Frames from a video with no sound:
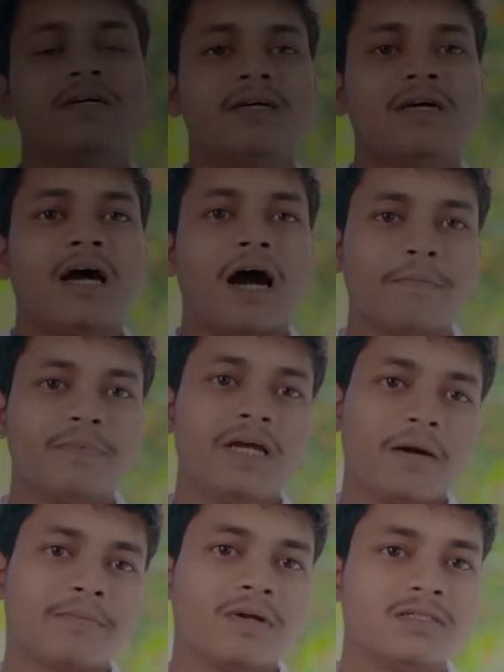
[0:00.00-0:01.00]
আপনি
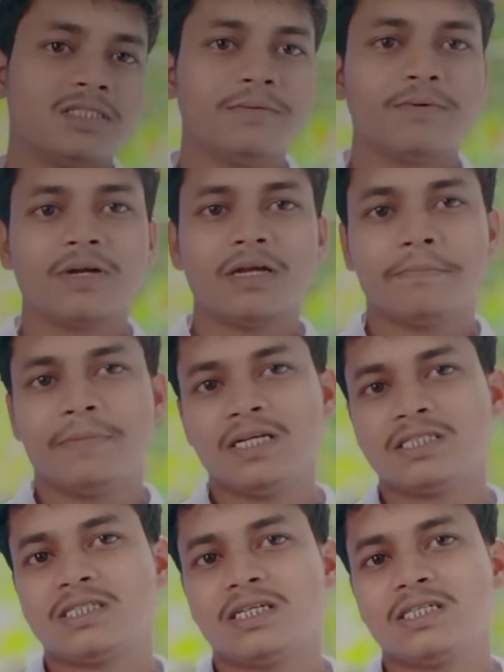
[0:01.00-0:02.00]
আপনার জীবনের বেস্ট
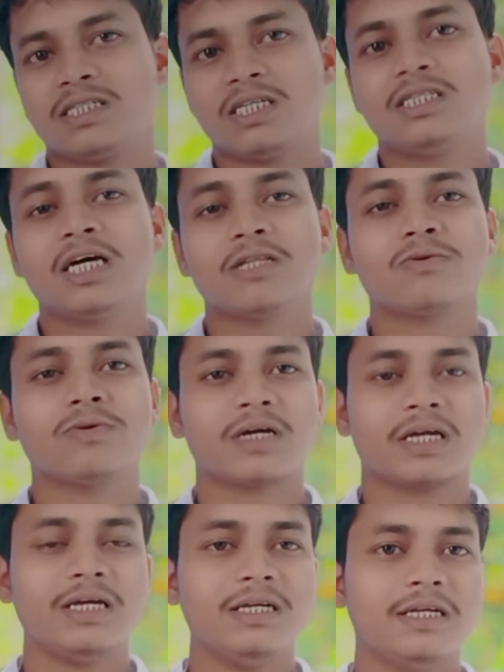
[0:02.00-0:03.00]
সিদ্ধান্তটাকে
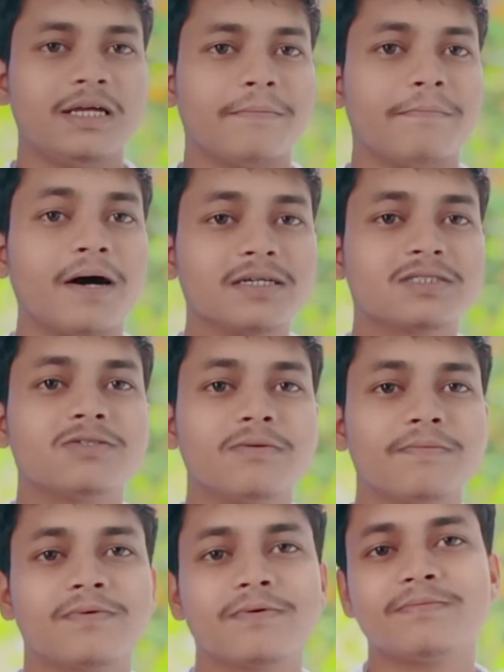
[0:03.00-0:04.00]
বাস্তব
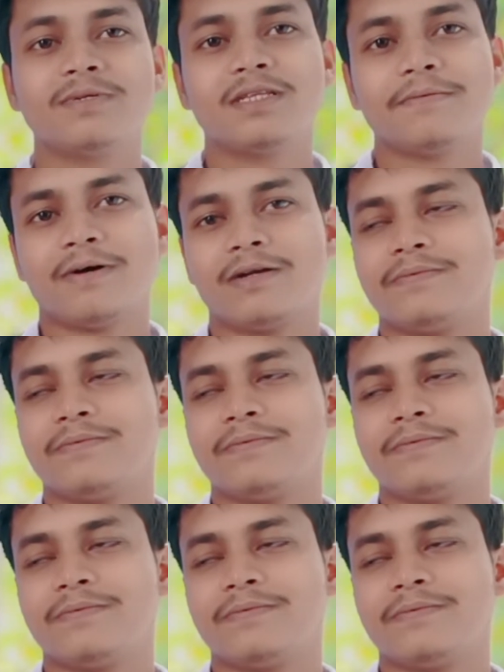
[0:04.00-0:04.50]
রূপ দিতে পারবেন